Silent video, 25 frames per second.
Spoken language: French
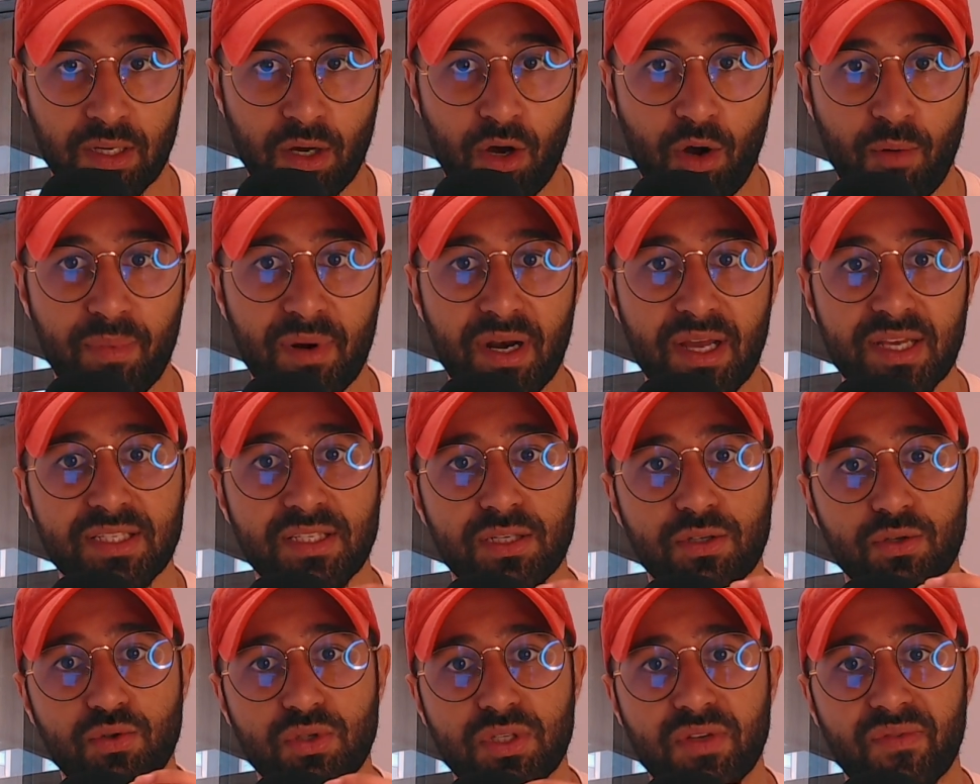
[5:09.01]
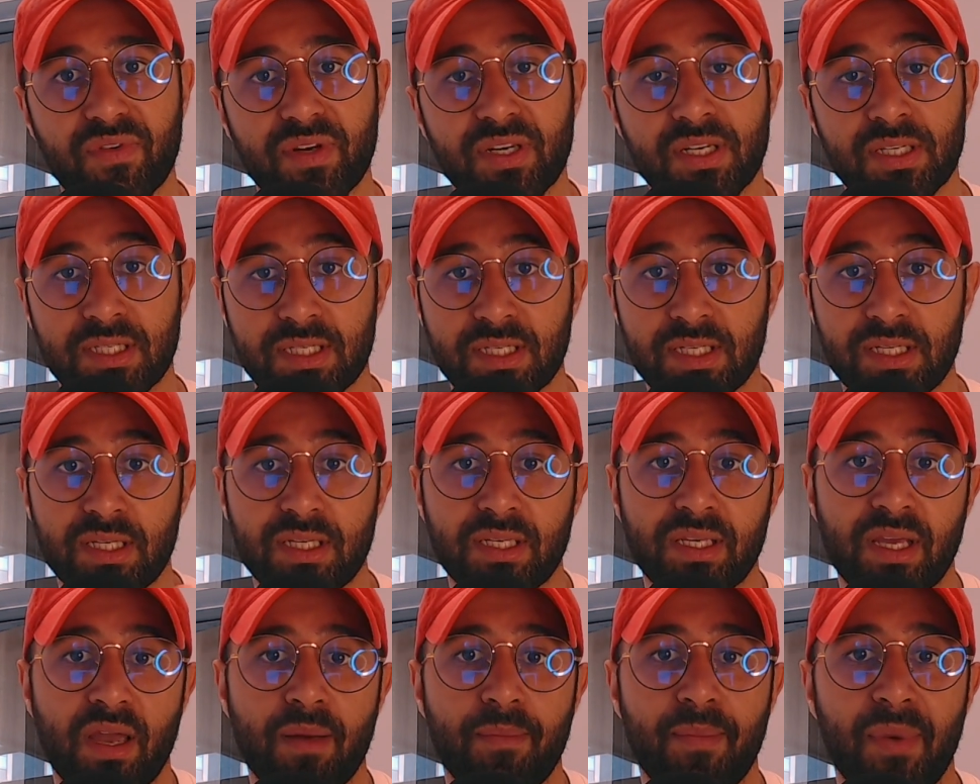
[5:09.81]
remplace Youssef Nesir
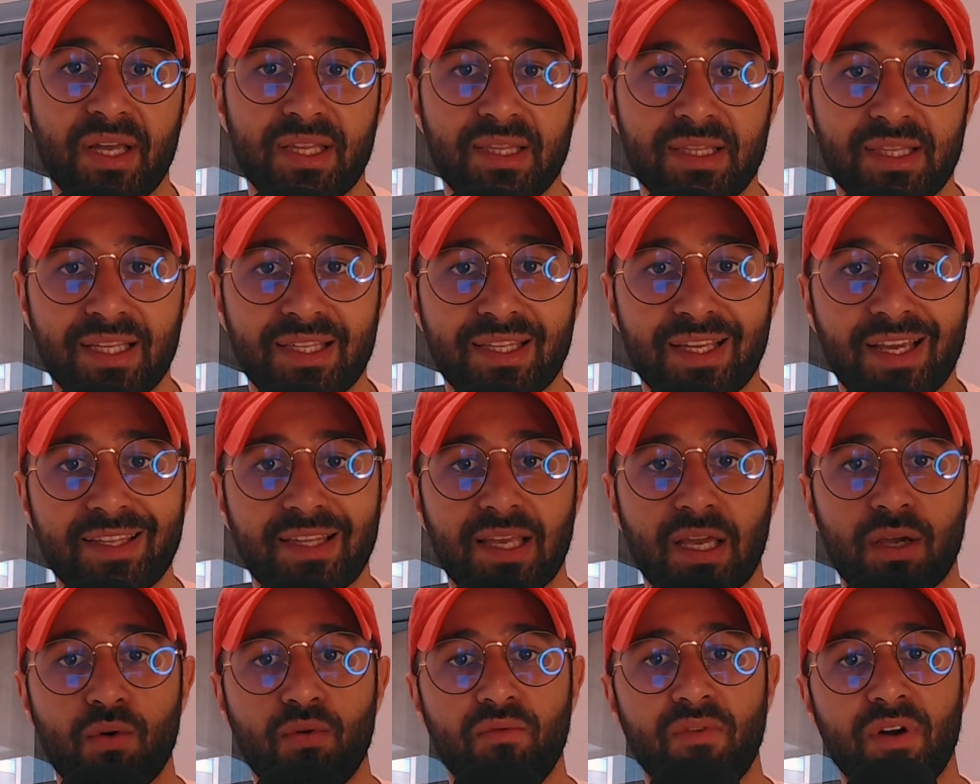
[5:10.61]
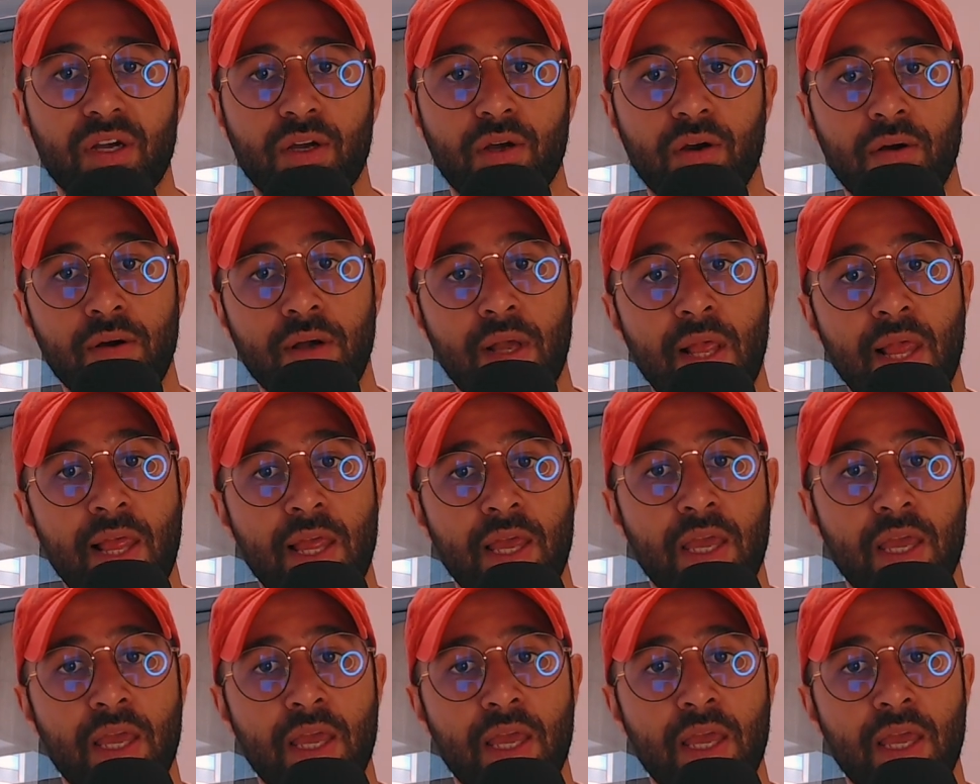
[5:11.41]
qui n'avait pas été très très convaincant.